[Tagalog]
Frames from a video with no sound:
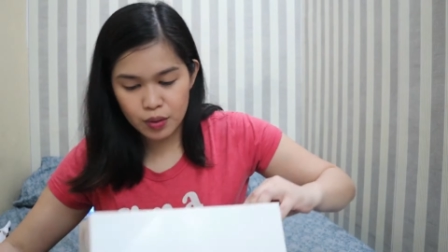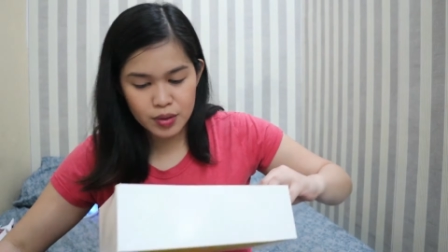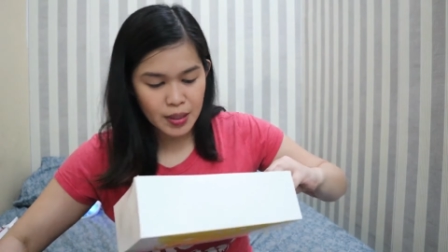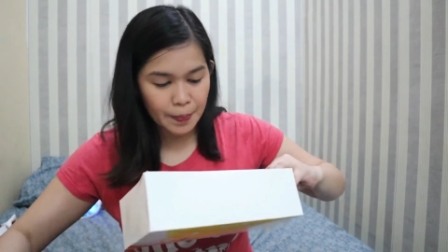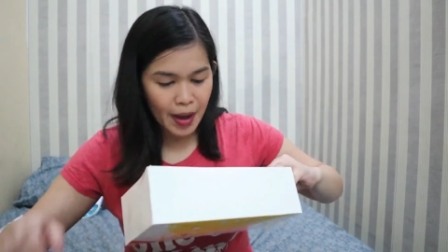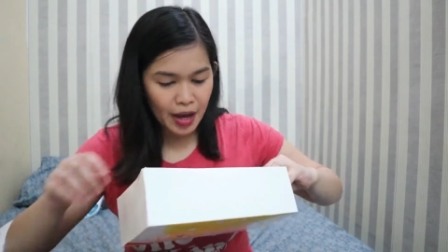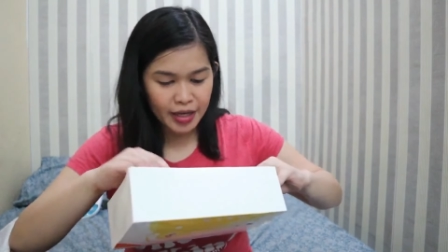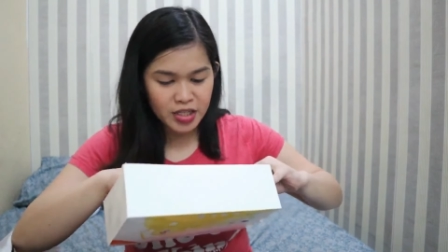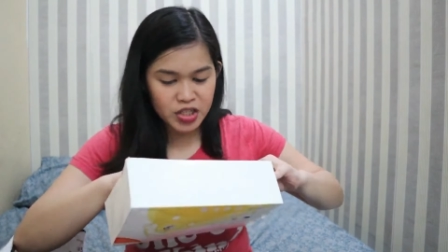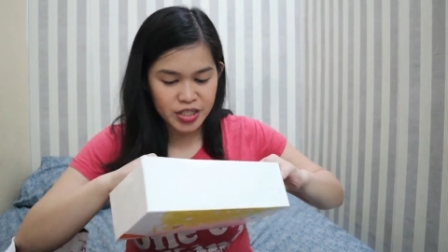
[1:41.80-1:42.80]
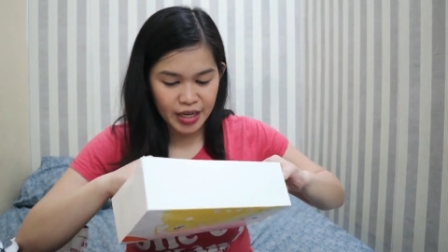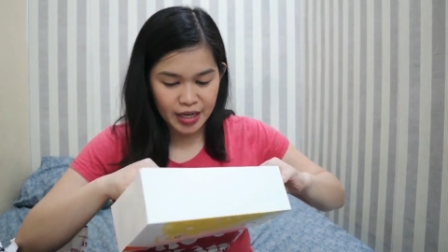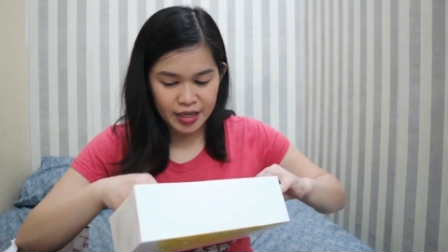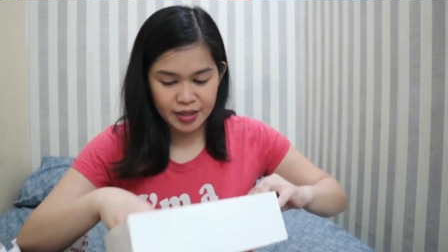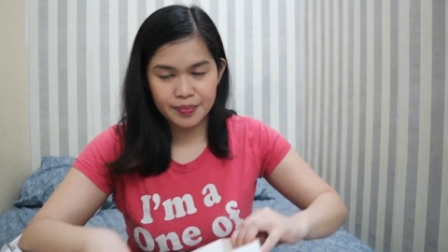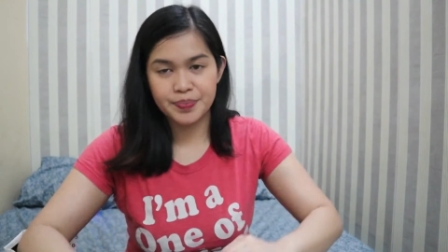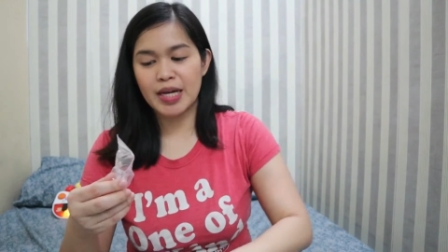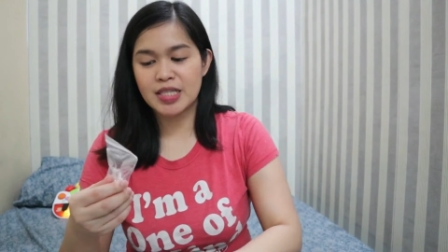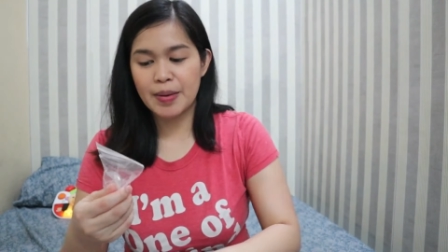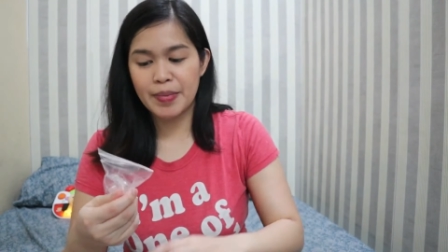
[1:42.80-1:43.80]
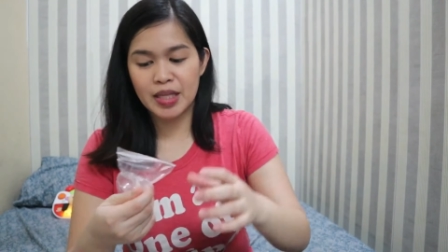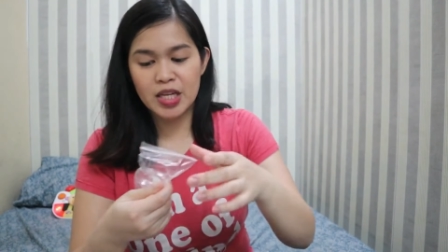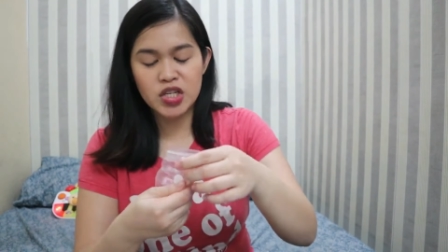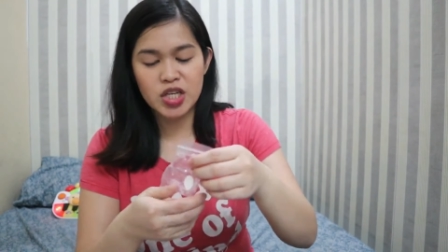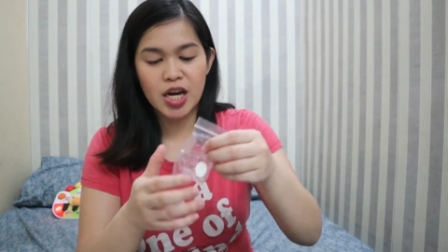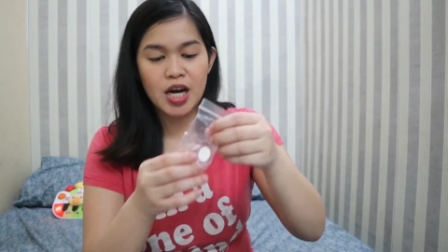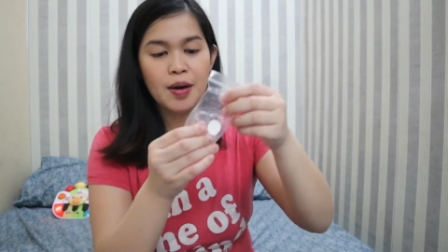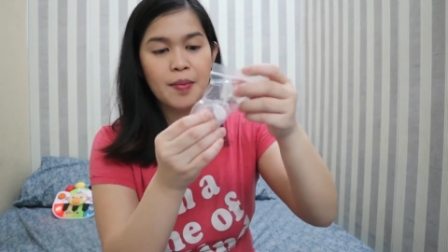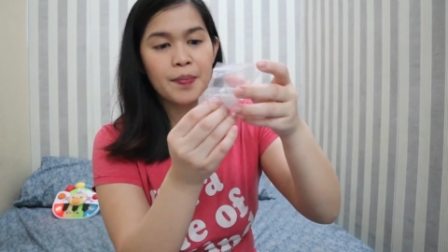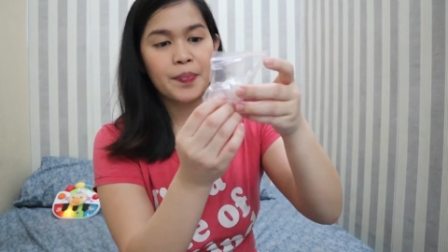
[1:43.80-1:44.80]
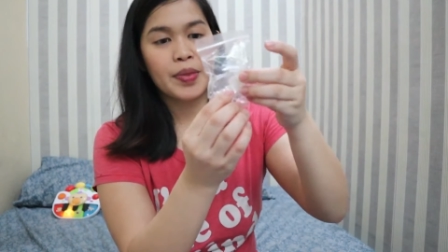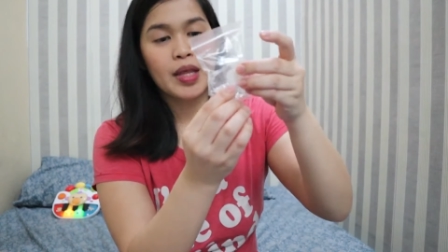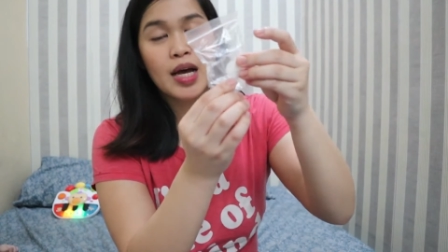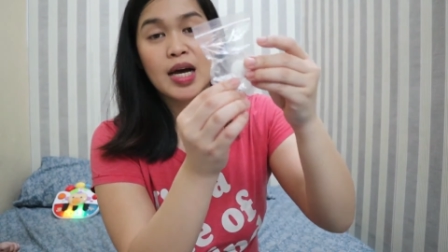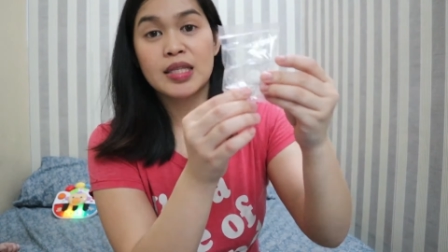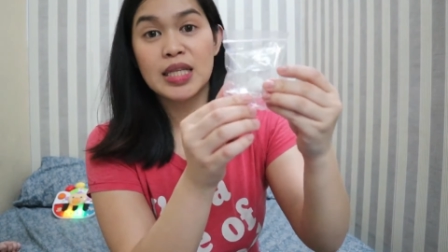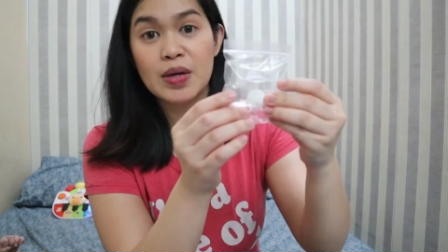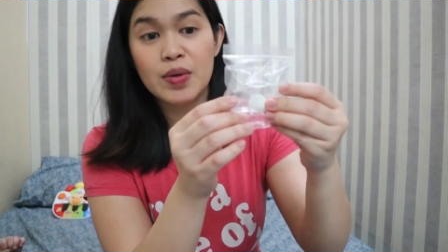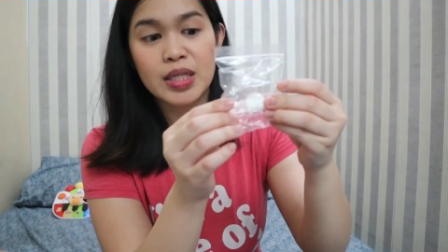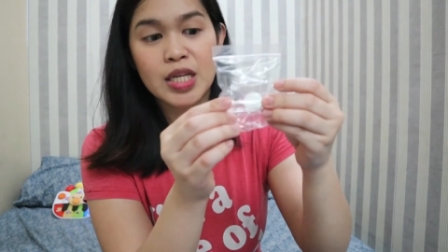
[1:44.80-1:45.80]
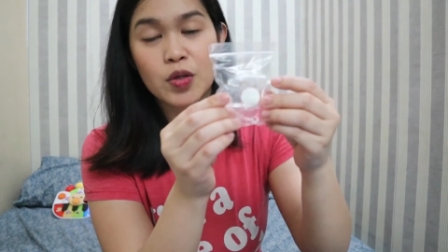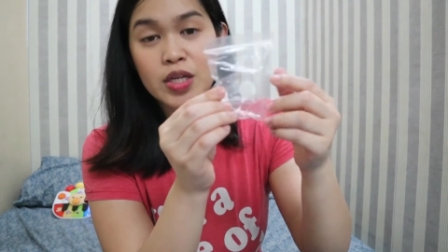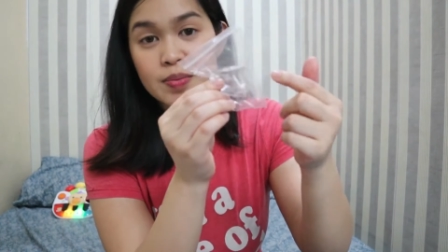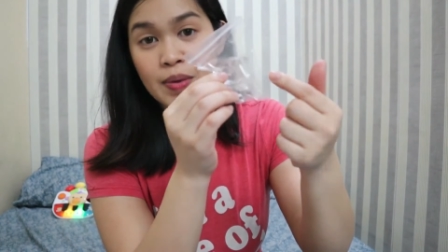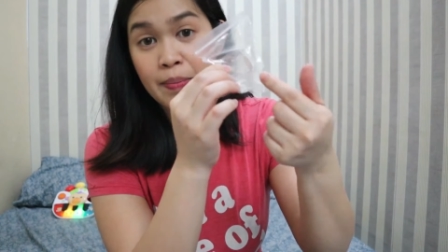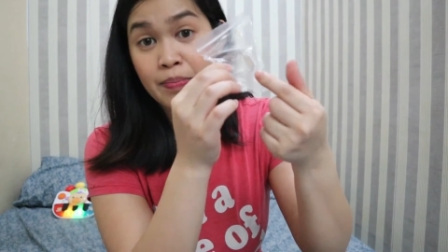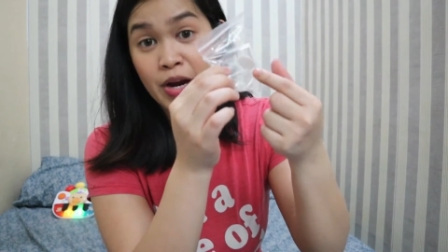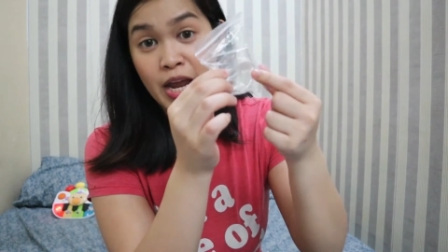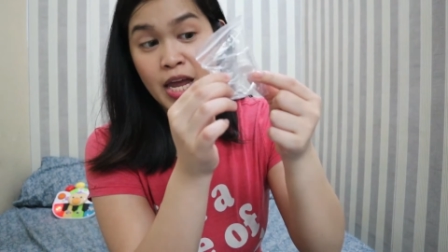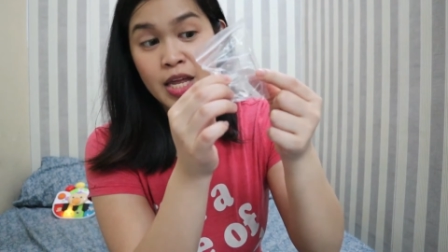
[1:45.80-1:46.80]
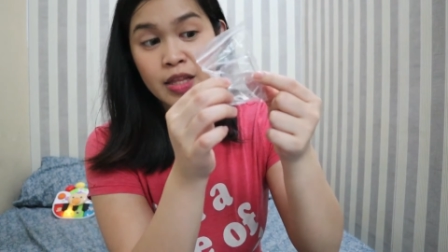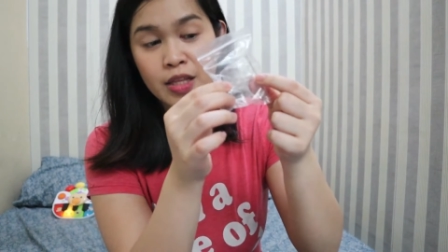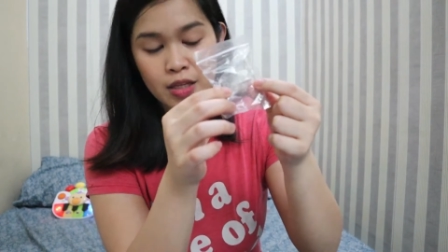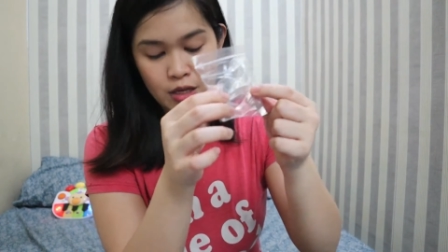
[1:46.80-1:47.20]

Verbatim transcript: Dun sa package niya, may kasama din siyang, ang tawag dito is membrane.